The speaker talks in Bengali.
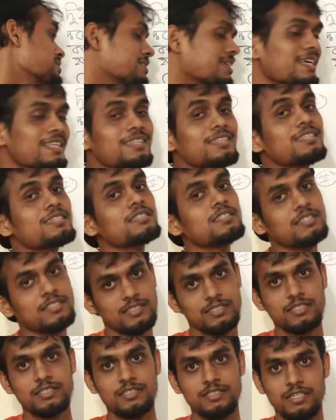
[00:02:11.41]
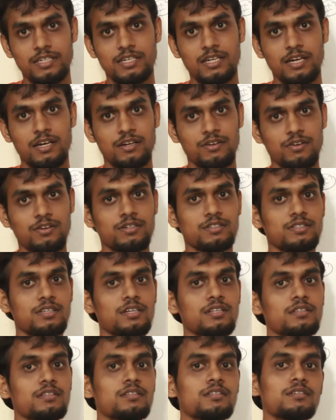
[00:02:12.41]
টেন্থ ডিজিট যেটা
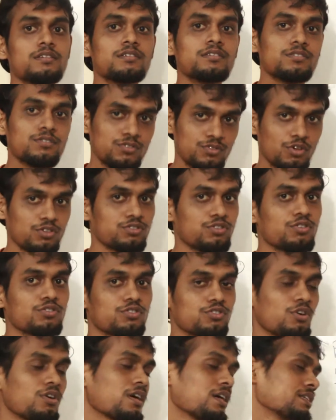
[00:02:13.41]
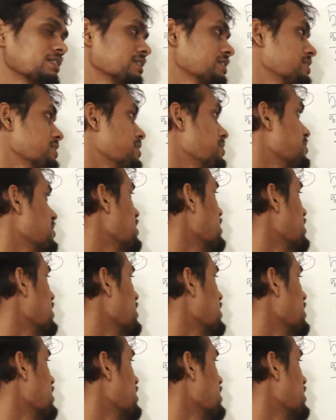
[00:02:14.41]
অর্থাৎ দশক সংখ্যা যেটা